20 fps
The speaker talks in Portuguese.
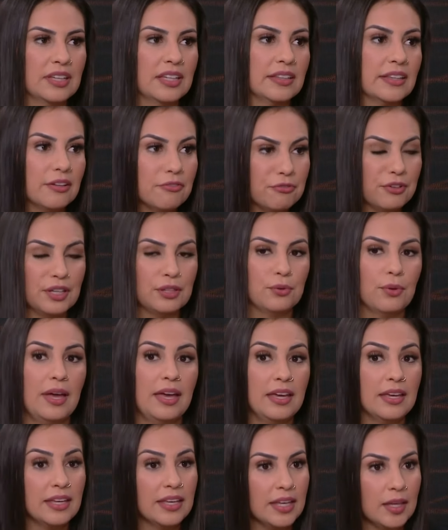Quem está vendo é
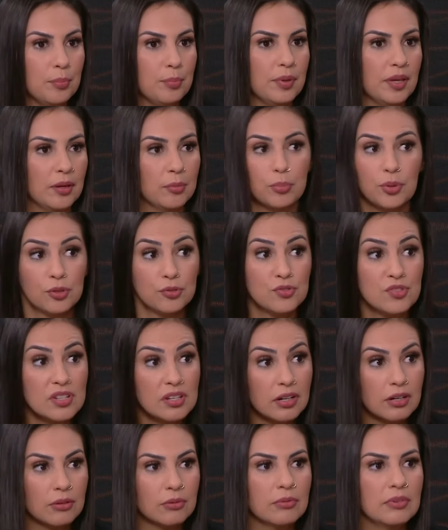a equipe, é a
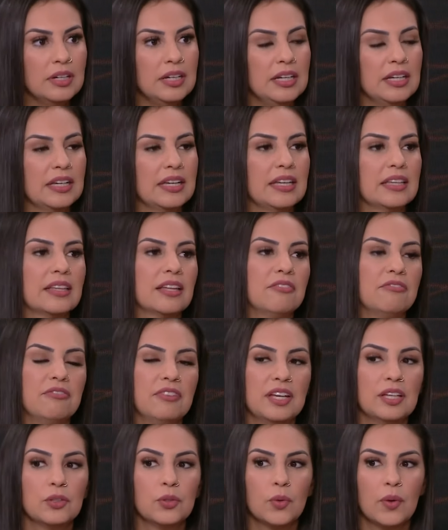produção, quem está
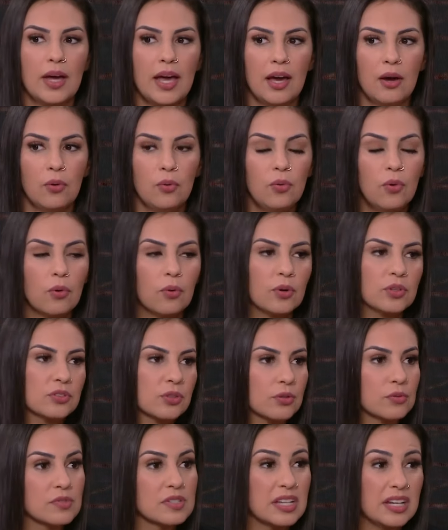vendo é um ou
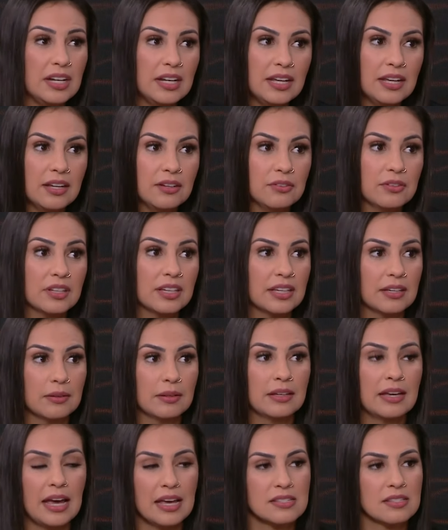outro conselheiro que
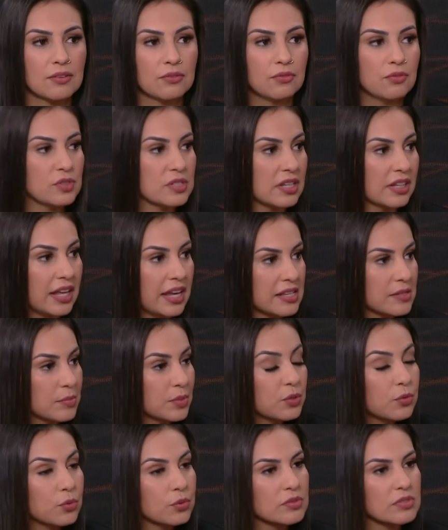gasta com você 10
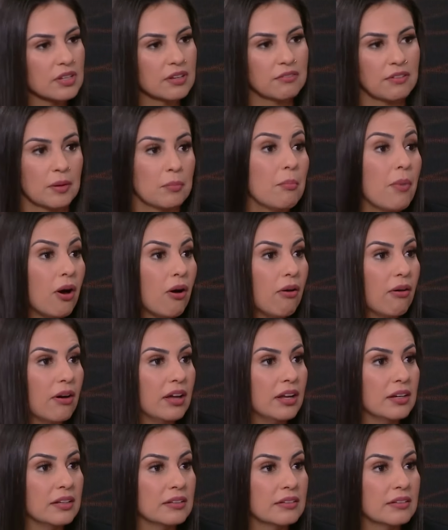minutos e vai embora.